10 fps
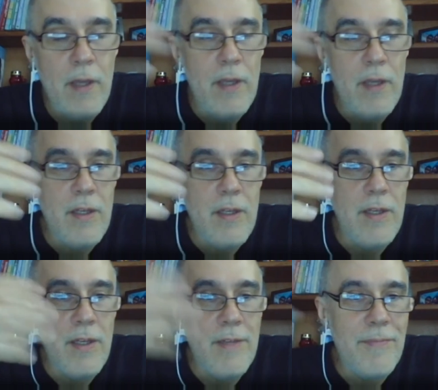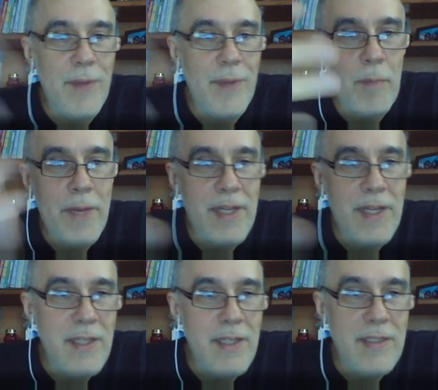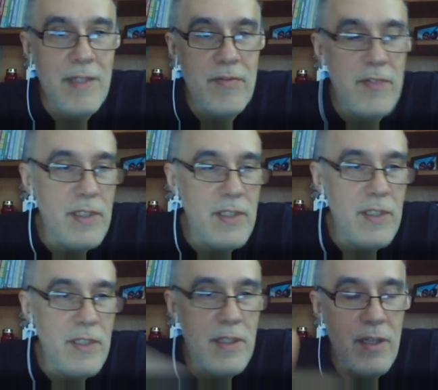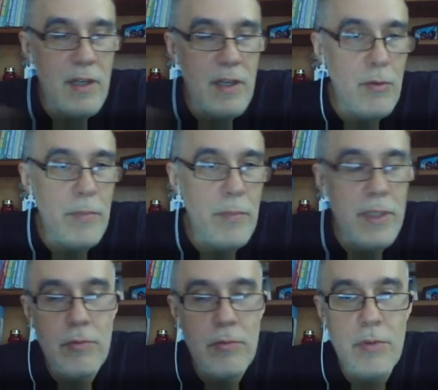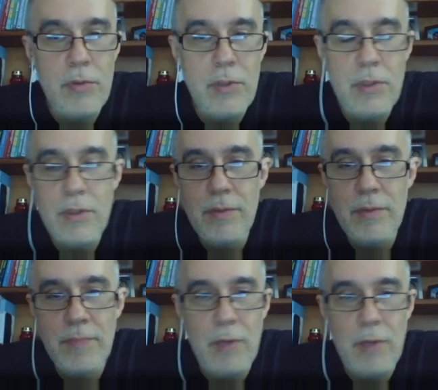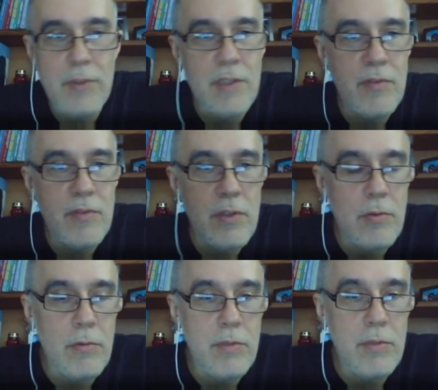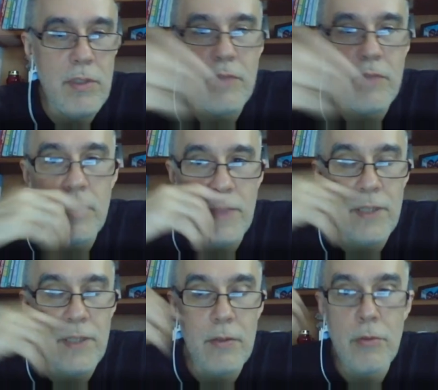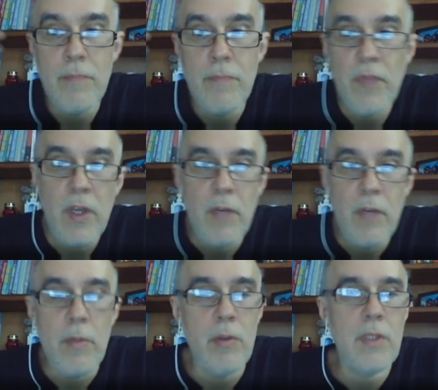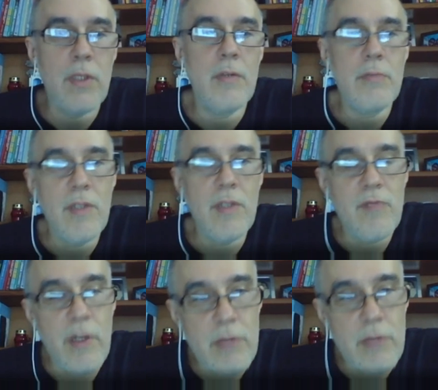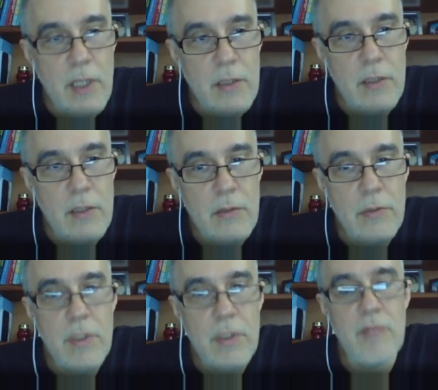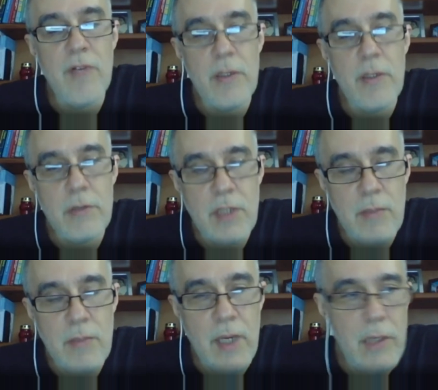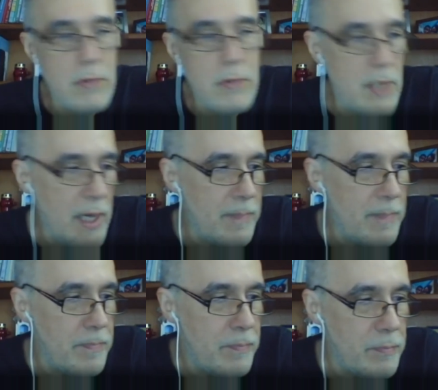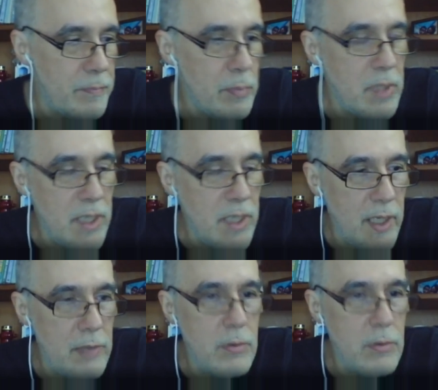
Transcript: é, não parece haver argumentos plausíveis, conclusivos para isso. Bom, então tem vários artigos, tem vários trabalhos já publicados